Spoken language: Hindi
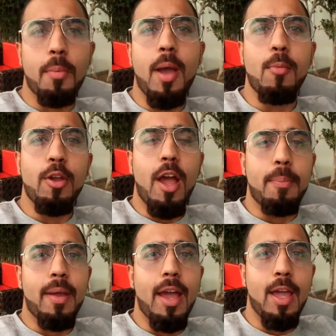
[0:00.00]
अभी हम लोग
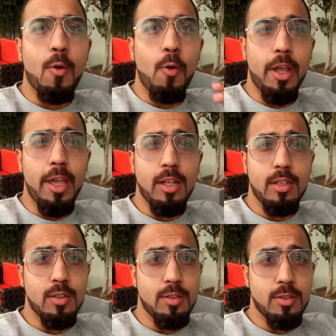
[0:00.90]
यहाँ पे आए हुडी
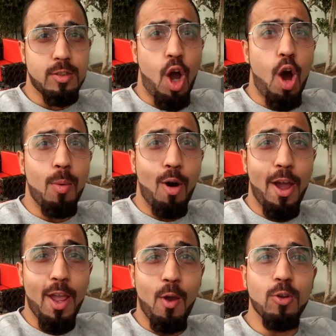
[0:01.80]

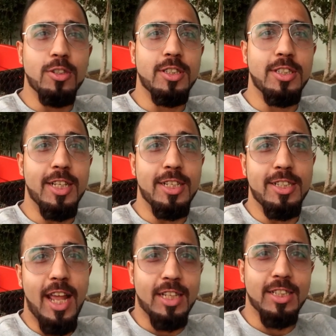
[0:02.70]
कॉबॉय दिन
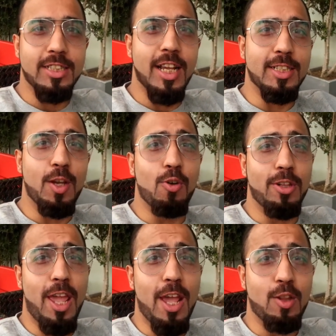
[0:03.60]
टैक्सेस कैसे
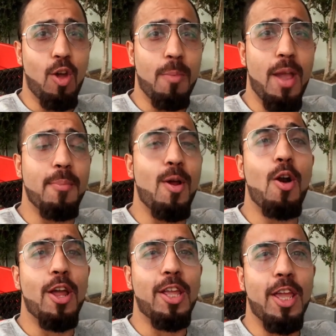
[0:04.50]
होती हैं तो अभी हमने
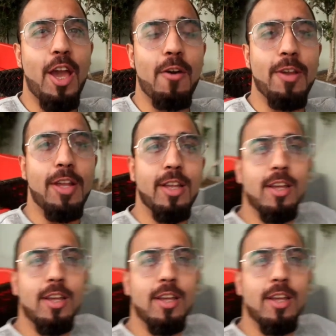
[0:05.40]
ऑर्डर किया हुआ ये